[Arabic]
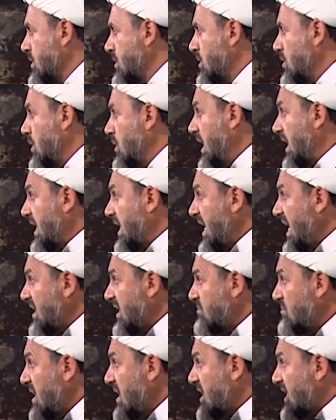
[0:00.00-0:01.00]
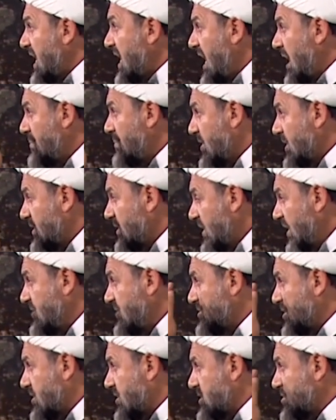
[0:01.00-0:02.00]
لك هدم الكعبة
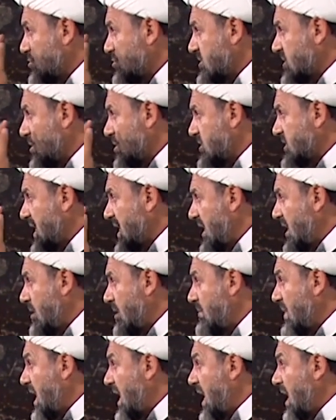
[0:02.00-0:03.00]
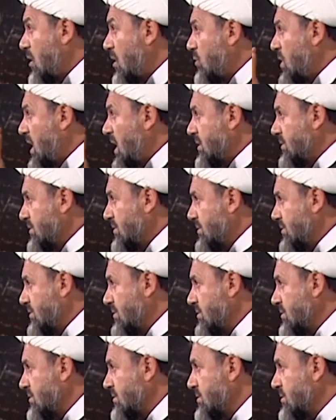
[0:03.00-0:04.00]
عند الرسول صلى الله عليه وسلم أهون
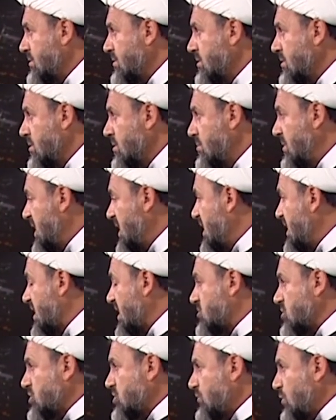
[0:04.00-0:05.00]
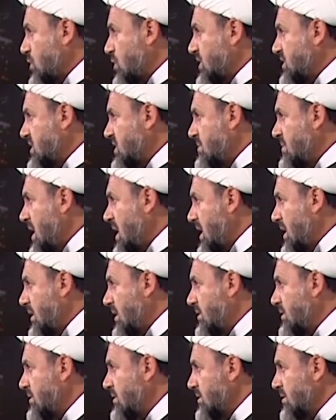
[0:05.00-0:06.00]
من أنك تسفك الدماء
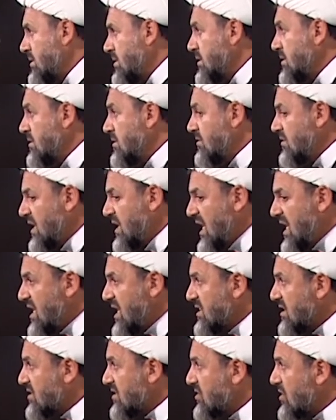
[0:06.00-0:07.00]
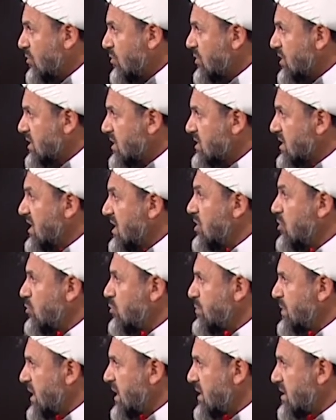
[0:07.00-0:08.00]
هذا التوريط
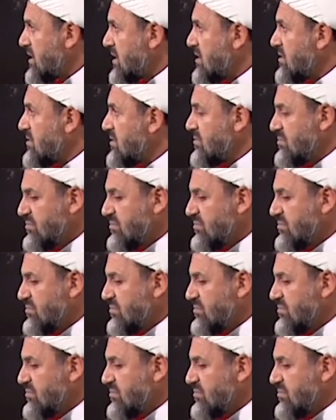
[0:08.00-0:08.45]
للبنانيين